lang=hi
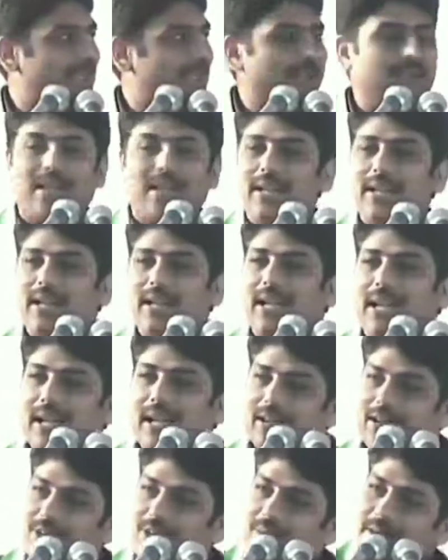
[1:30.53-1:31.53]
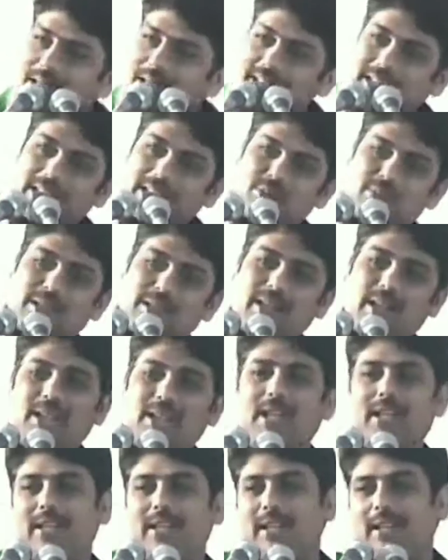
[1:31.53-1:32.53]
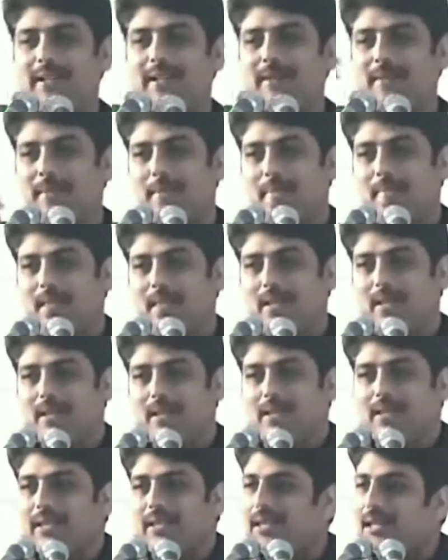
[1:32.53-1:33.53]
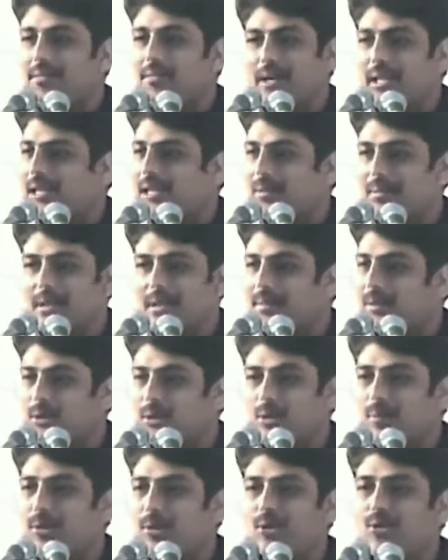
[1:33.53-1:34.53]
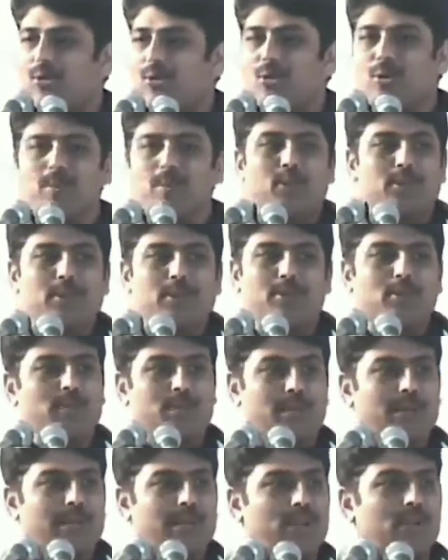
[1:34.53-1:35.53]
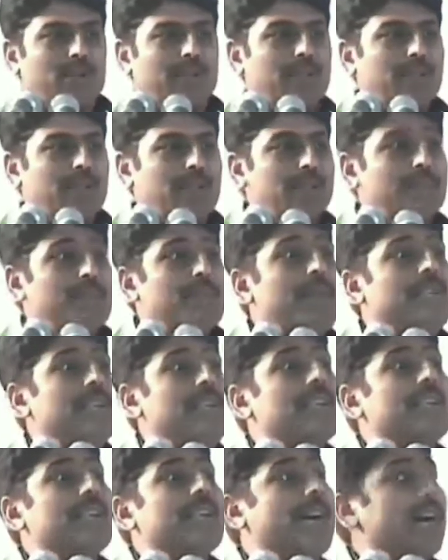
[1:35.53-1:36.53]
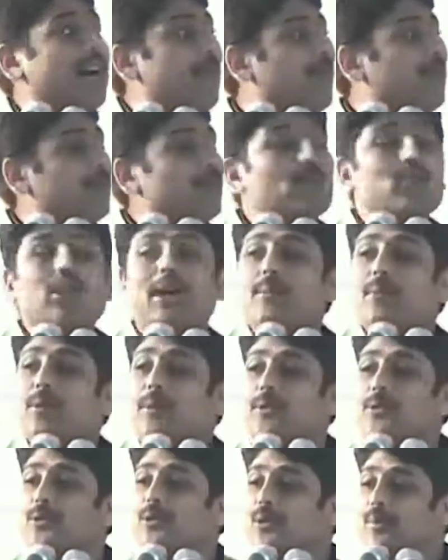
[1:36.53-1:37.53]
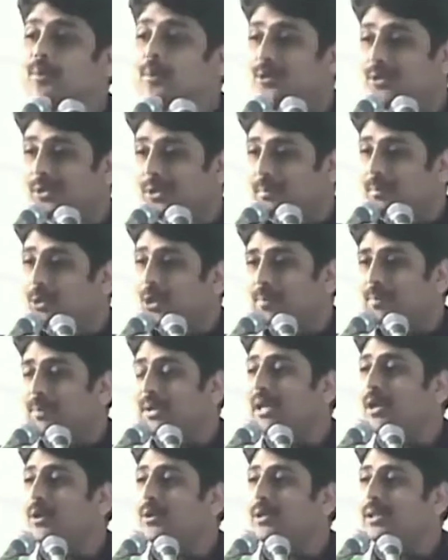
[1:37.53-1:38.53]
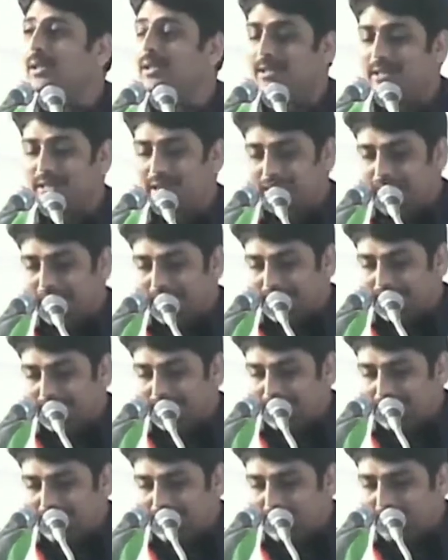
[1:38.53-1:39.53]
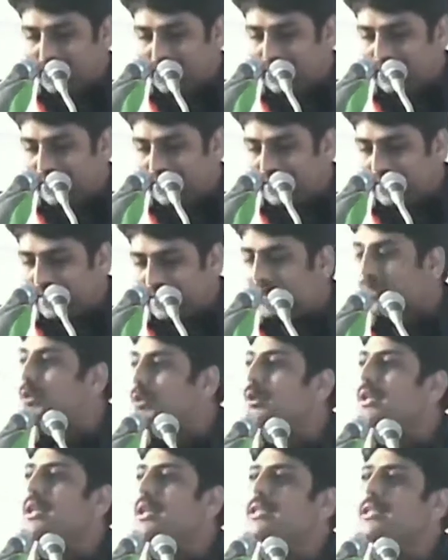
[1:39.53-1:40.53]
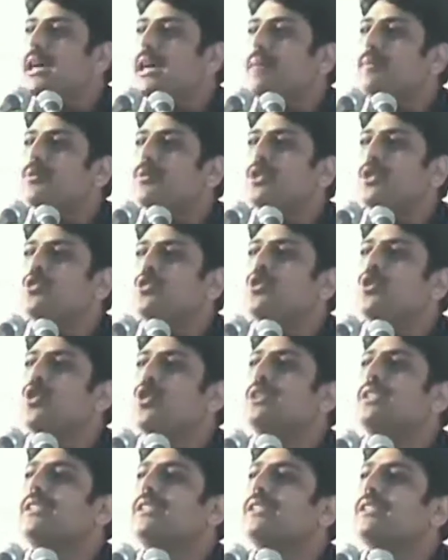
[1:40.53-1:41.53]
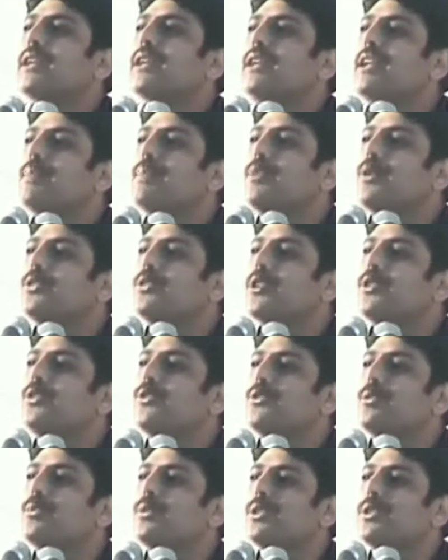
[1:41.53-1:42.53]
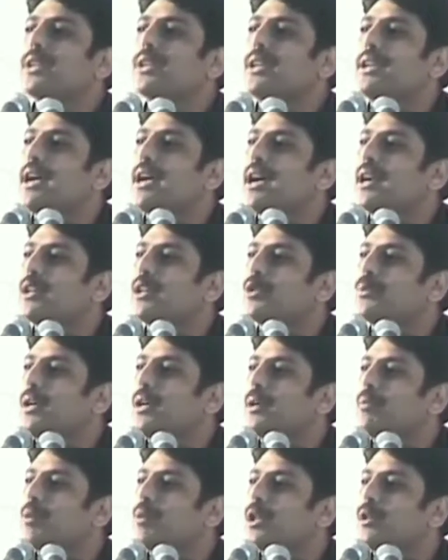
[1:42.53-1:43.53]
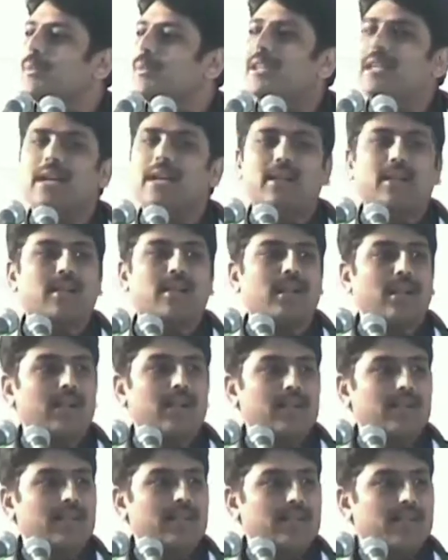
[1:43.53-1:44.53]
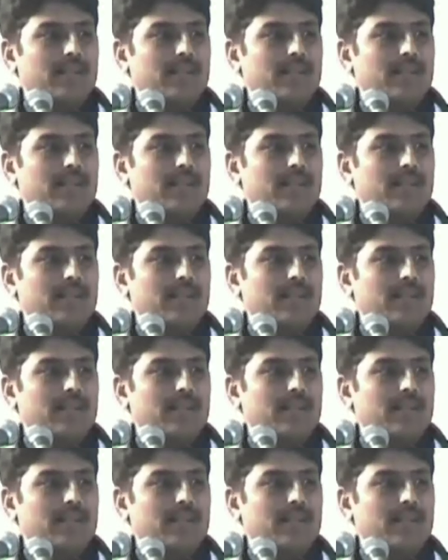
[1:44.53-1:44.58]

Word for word: है आखिर तुम्हारे देश में रखा क्या है यकीन मानिए मेरे मन को बहुत चोट पहुंची बहुत पीड़ा हुई मेरी जगह आप होते तो आपको भी चोट पहुंचती बहुत पीड़ा होती लेकिन मेरा दर्द सुनना साहब मुझे चोट इसलिए नहीं पहुंची कि उसने मुझे ये कहा कि तुम्हारे मुल्क में क्या रखा है